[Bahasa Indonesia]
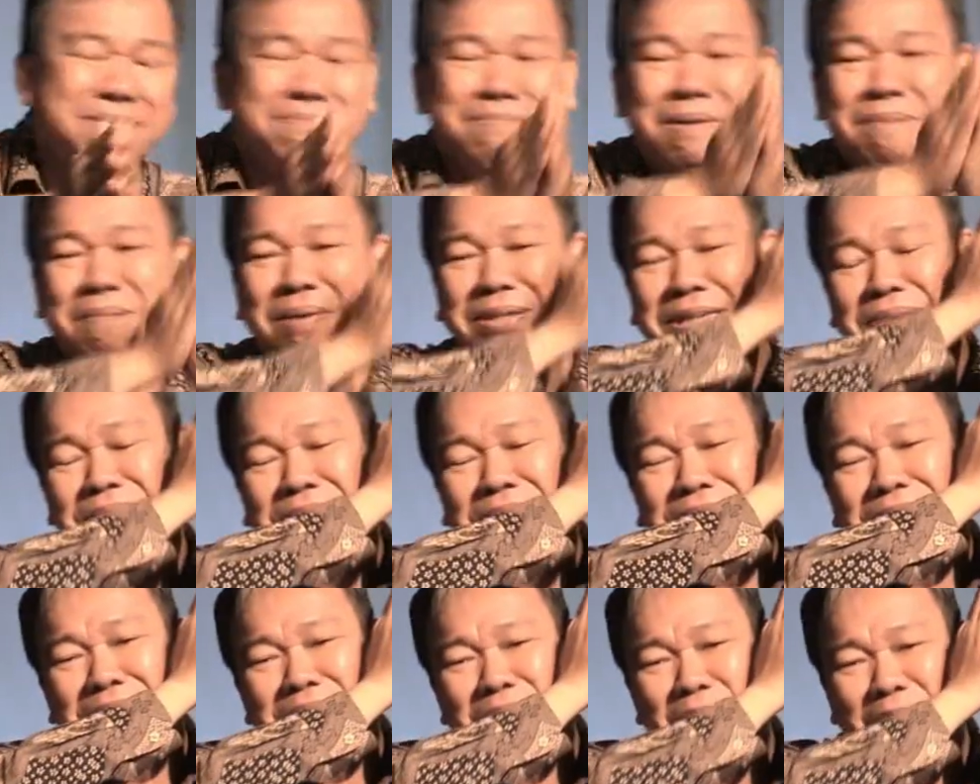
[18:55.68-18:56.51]
mama saya bisa
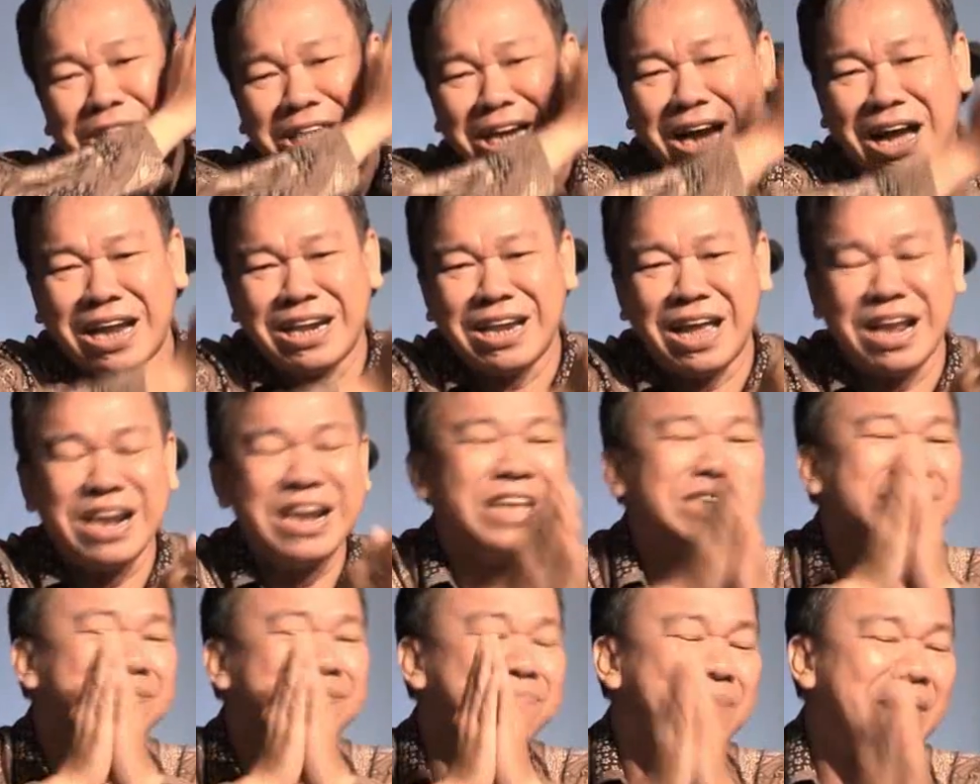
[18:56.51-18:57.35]
menguasai keadaan dan
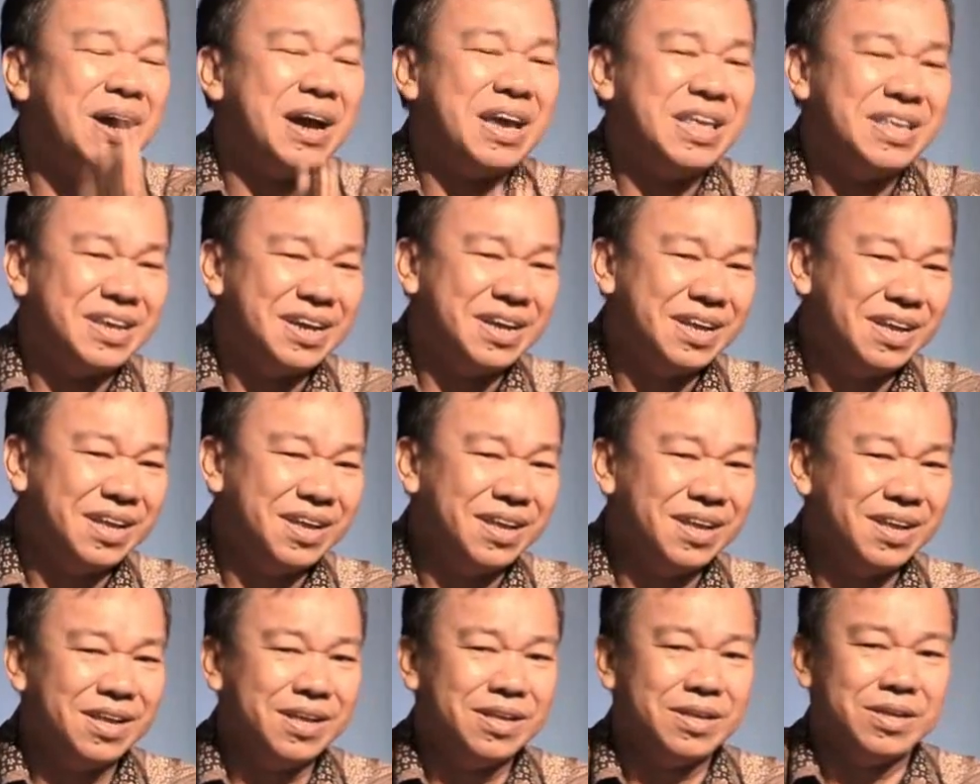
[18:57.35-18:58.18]
sebagainya.
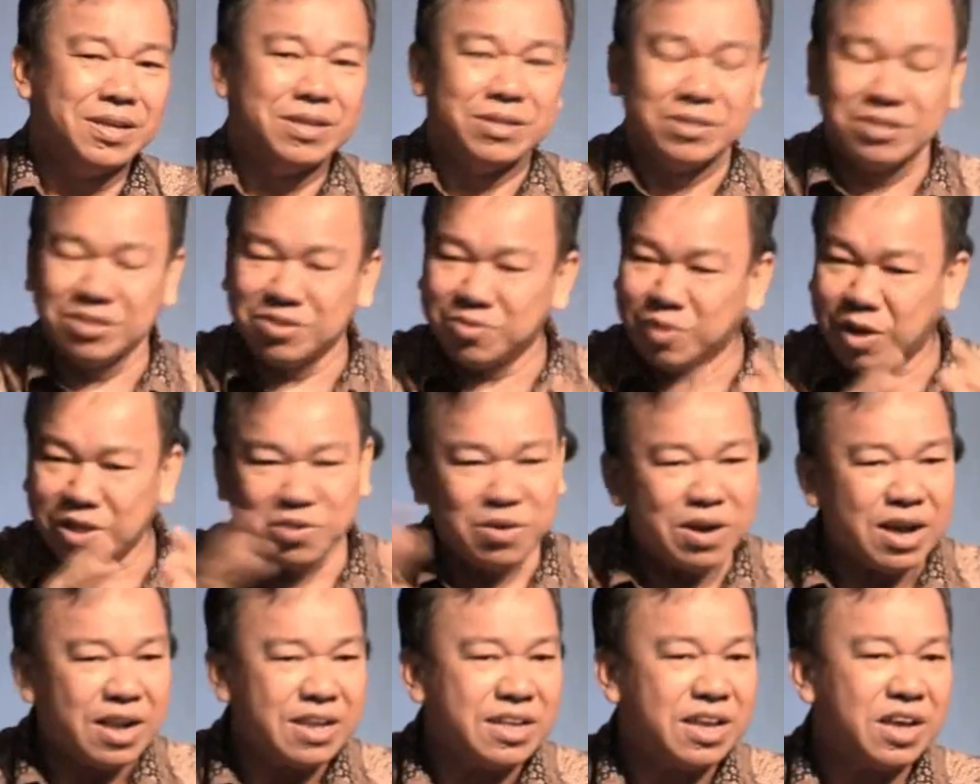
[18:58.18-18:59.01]
Suatu
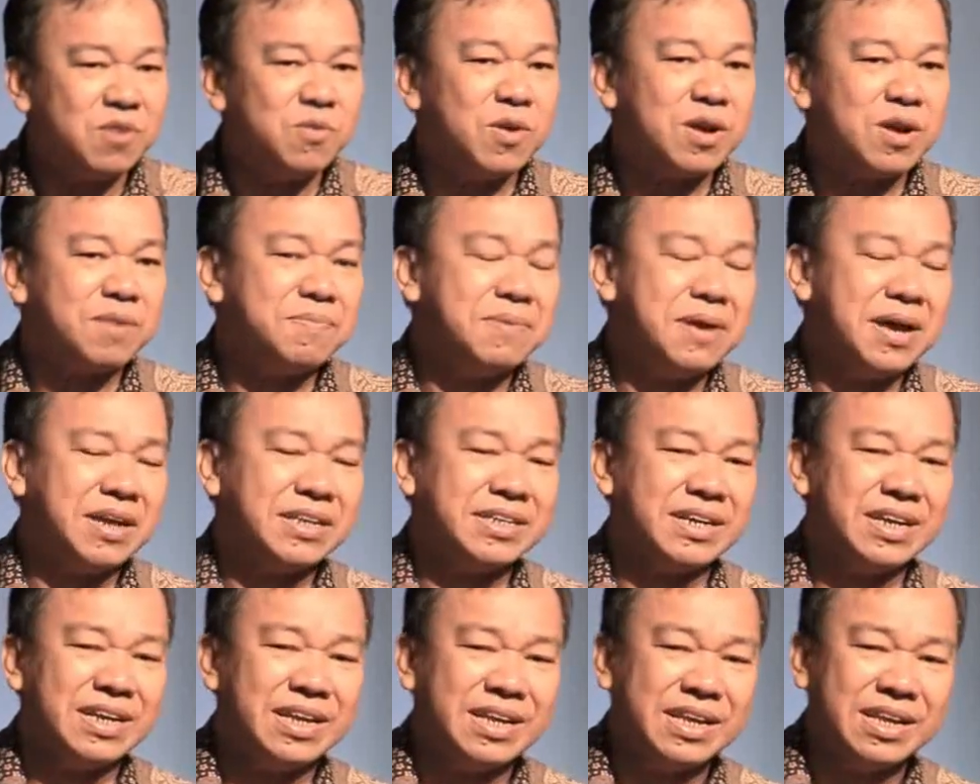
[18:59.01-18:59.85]
hal yang luar biasa.
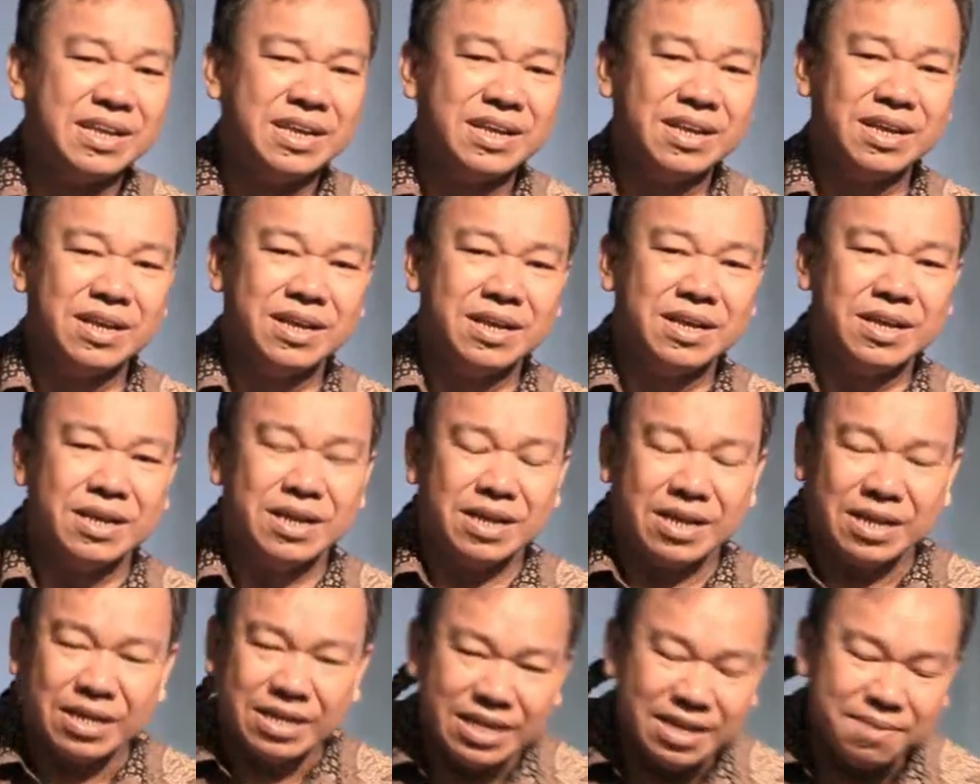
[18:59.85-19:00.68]

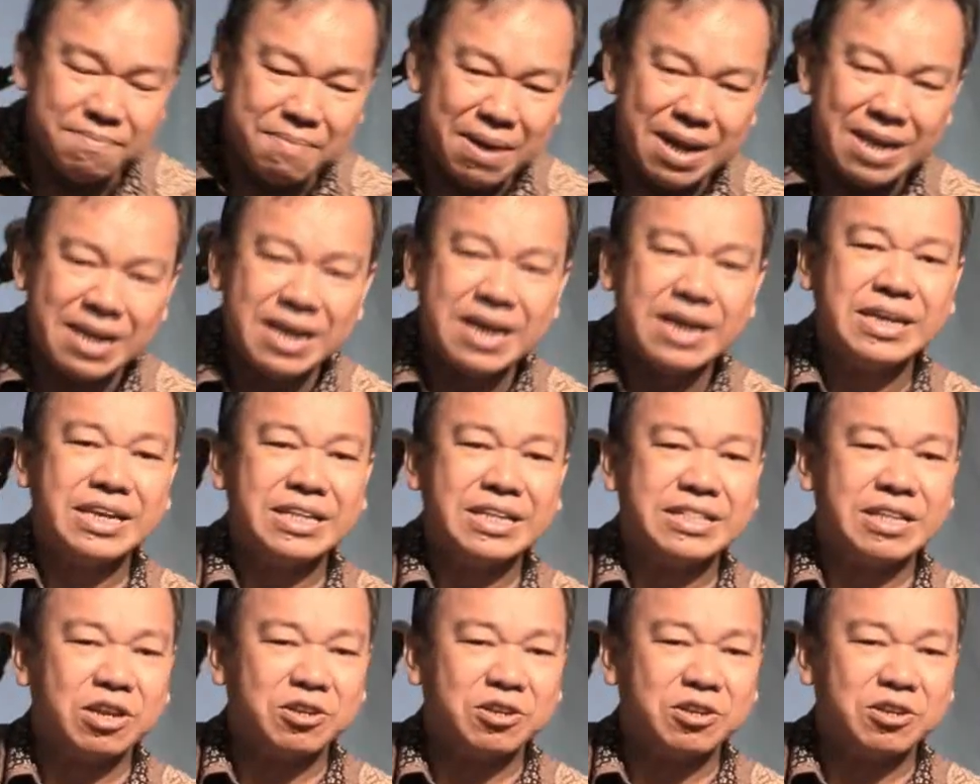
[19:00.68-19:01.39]
Di mana kita harus